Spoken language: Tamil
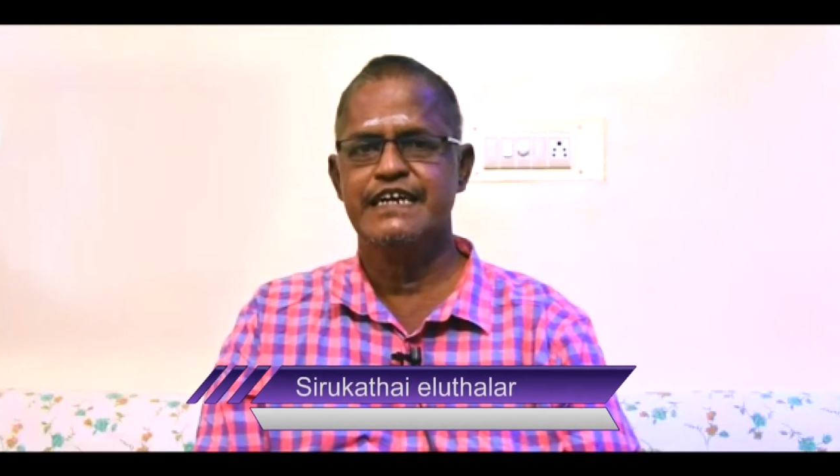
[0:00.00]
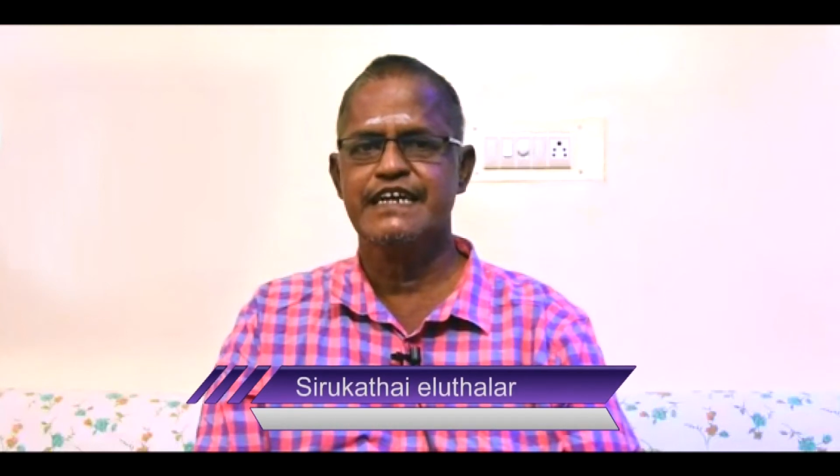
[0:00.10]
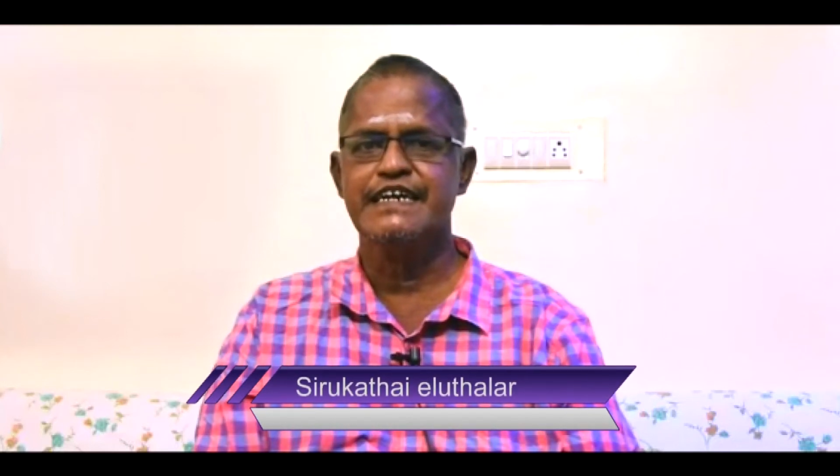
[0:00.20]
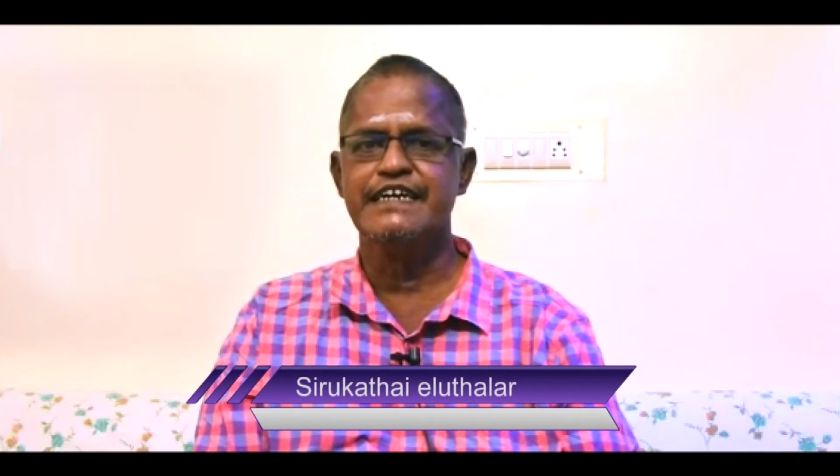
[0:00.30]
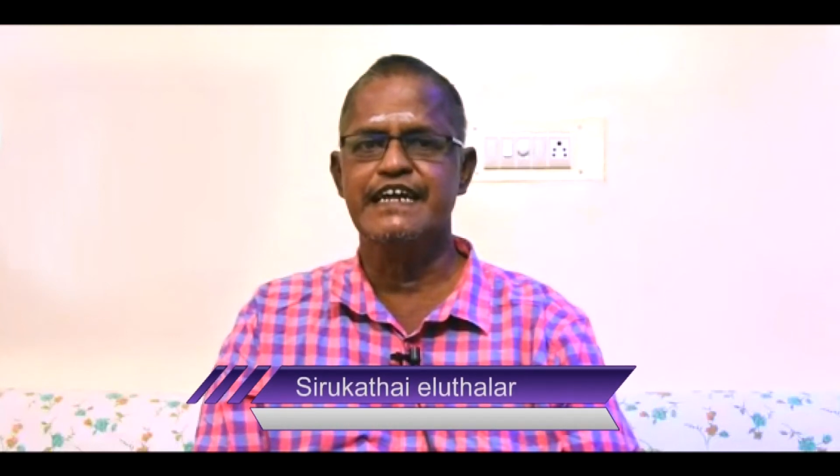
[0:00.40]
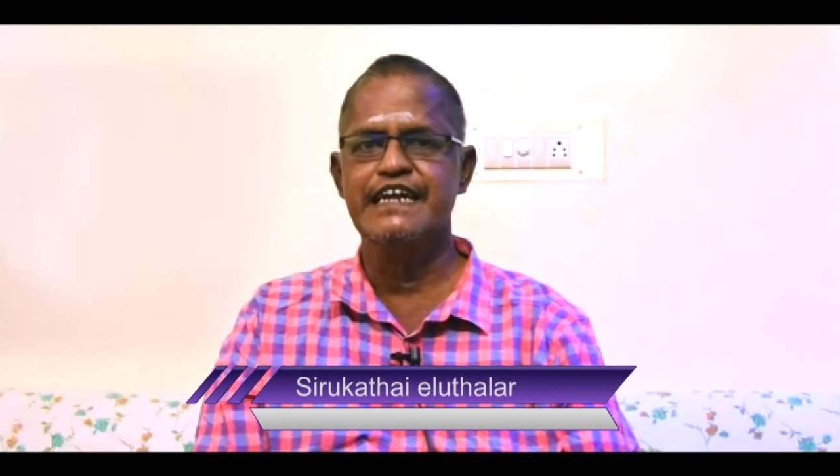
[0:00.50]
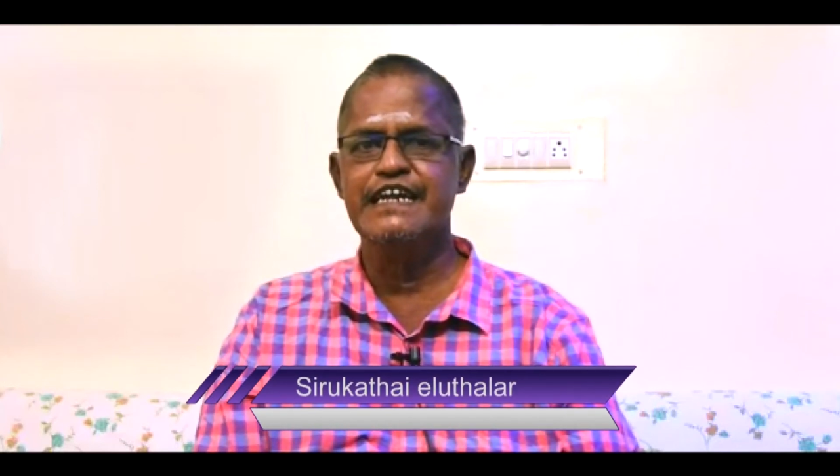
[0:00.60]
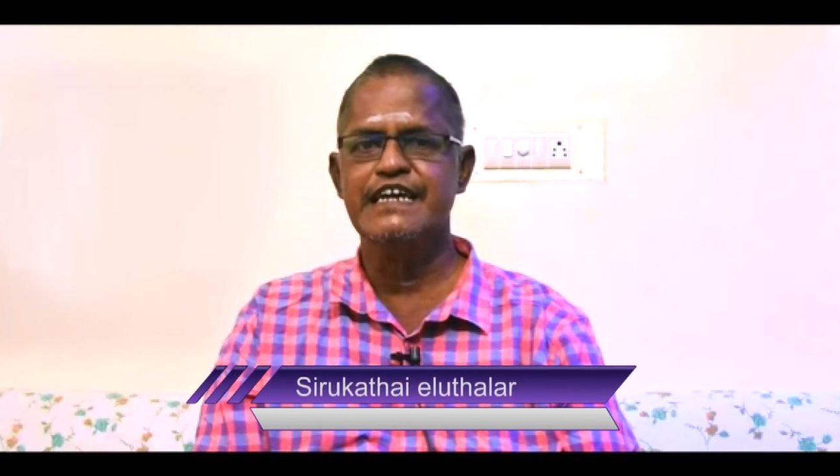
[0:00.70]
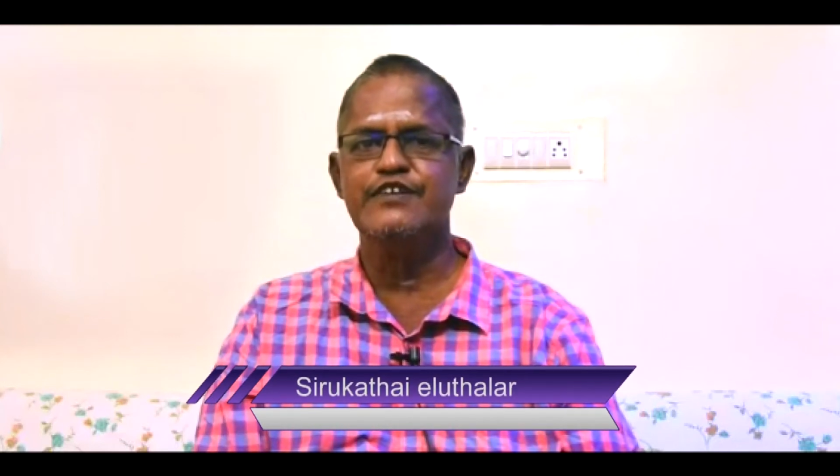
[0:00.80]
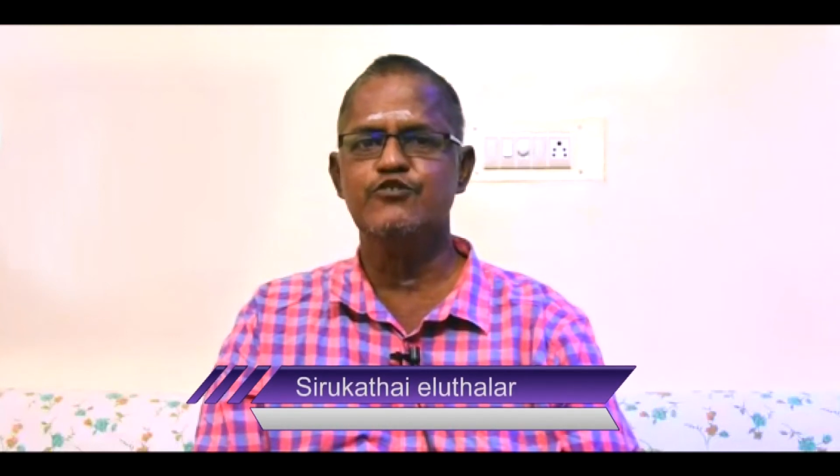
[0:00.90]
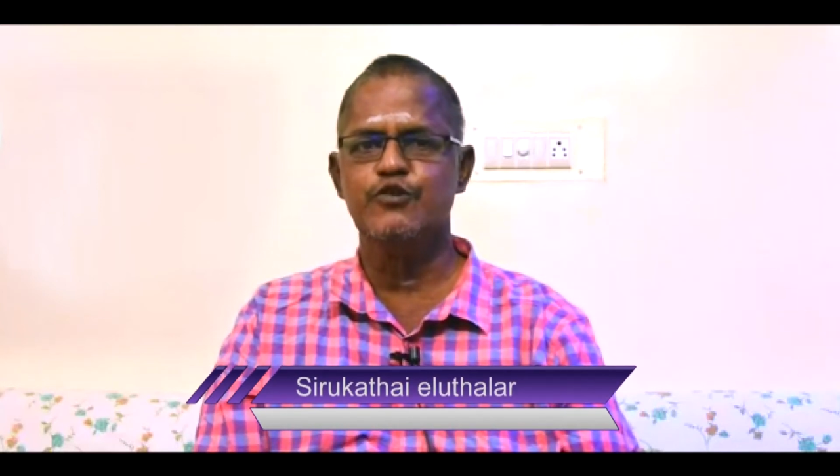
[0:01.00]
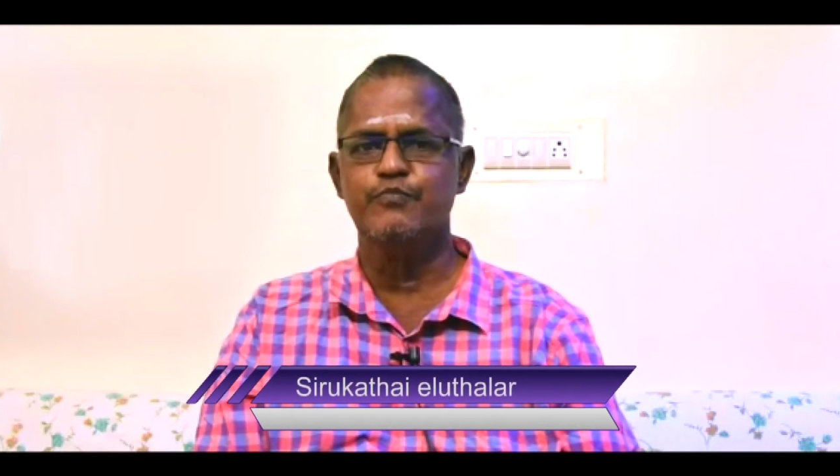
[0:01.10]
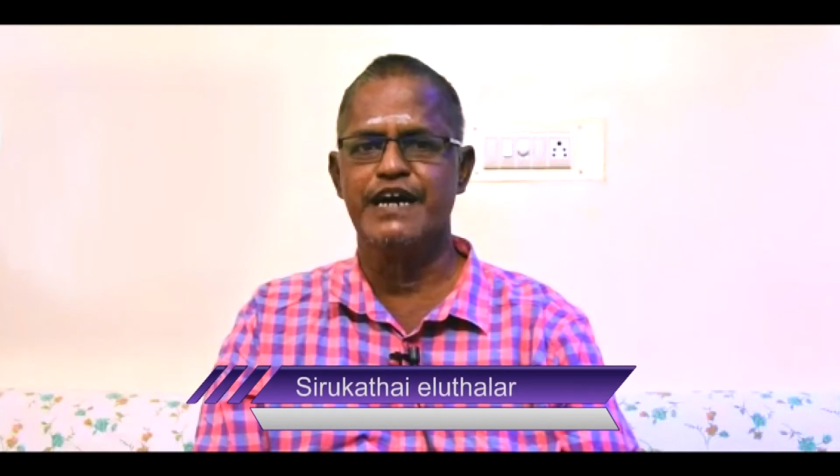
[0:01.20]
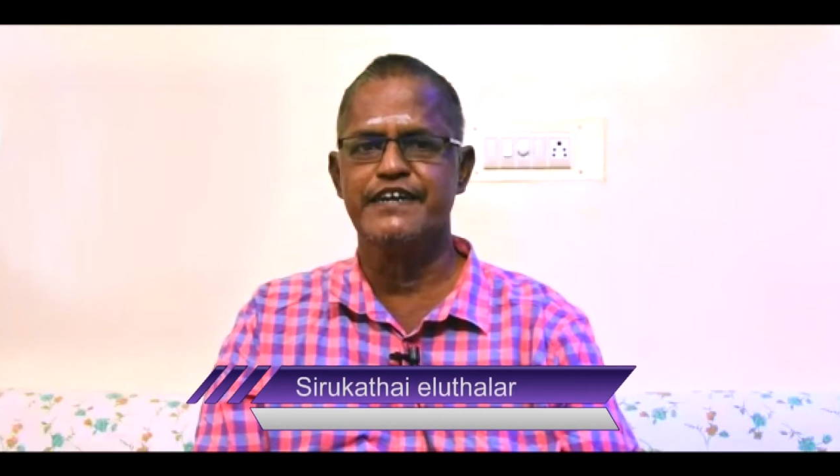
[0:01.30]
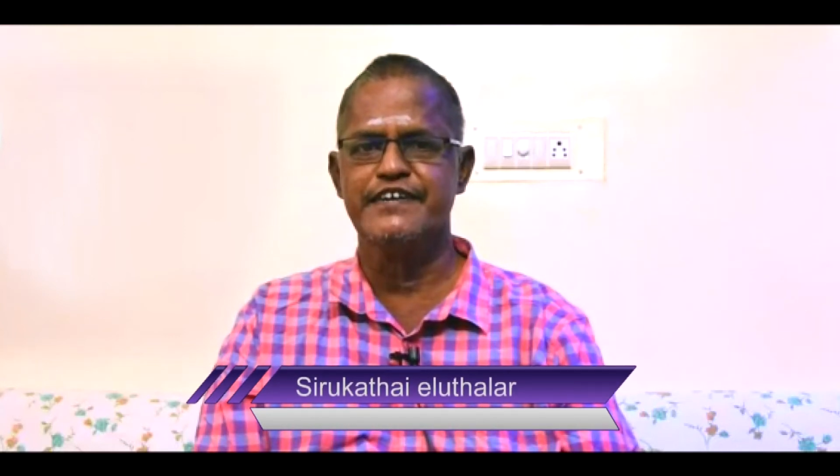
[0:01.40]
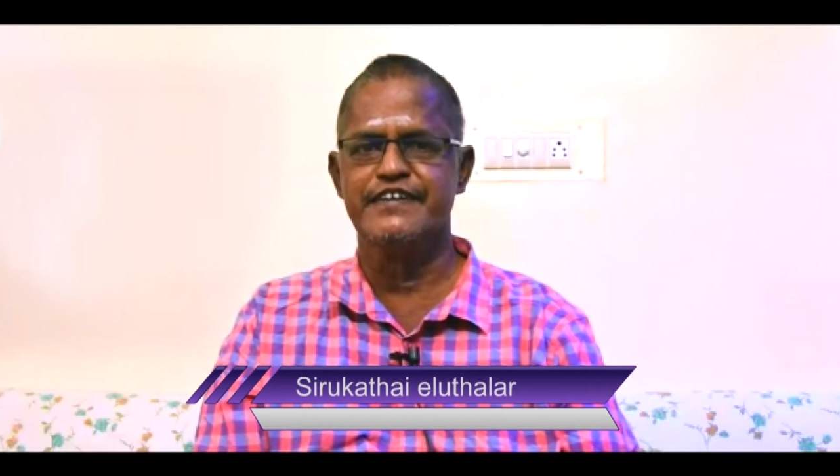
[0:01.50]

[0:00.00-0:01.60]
எனக்கு டெல்லியில் இன்னொரு பாட்டி